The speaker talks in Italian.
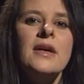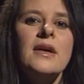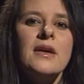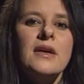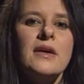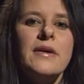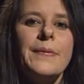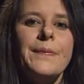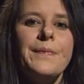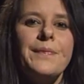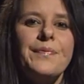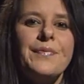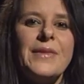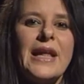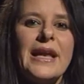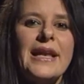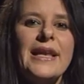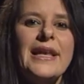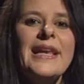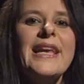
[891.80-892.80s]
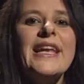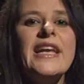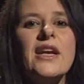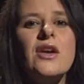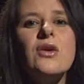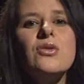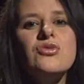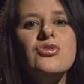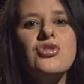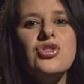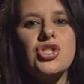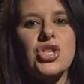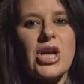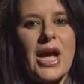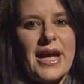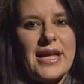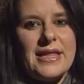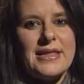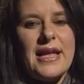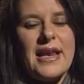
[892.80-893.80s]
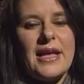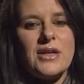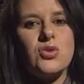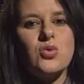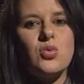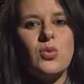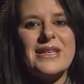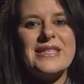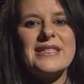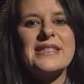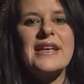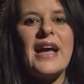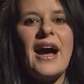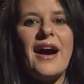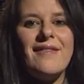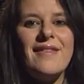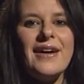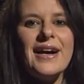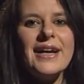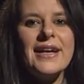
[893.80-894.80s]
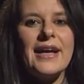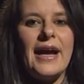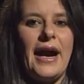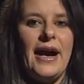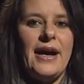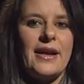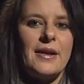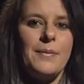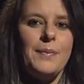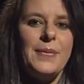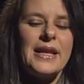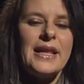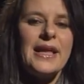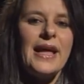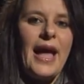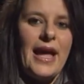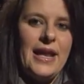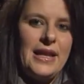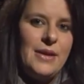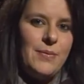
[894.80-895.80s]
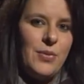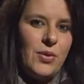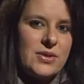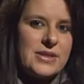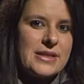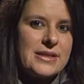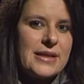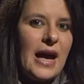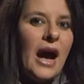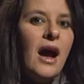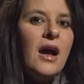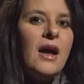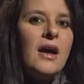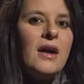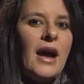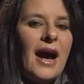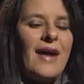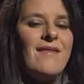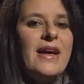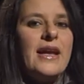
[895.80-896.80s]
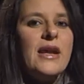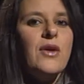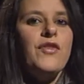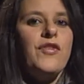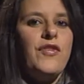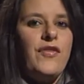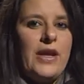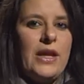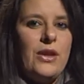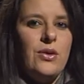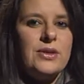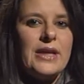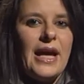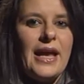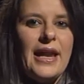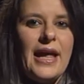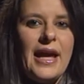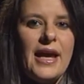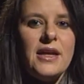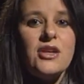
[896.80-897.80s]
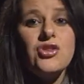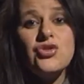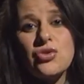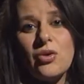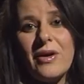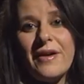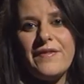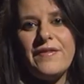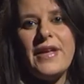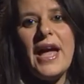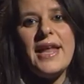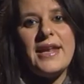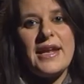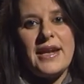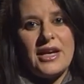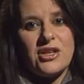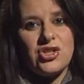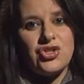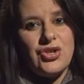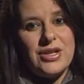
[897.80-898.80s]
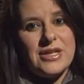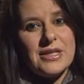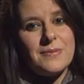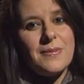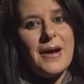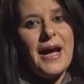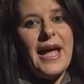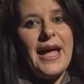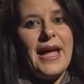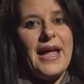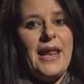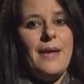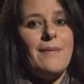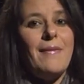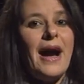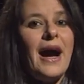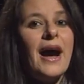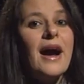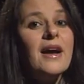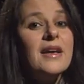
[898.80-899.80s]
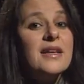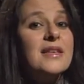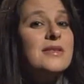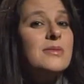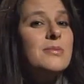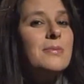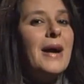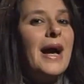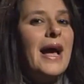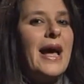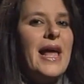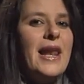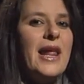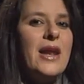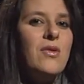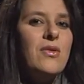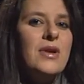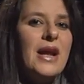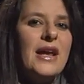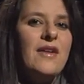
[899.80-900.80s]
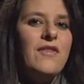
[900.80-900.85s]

um, gli concede la sua schiava Agar perché egli possa avere un figlio da lei. Ciò avviene, nasce Ismaele, ma Ismaele non è il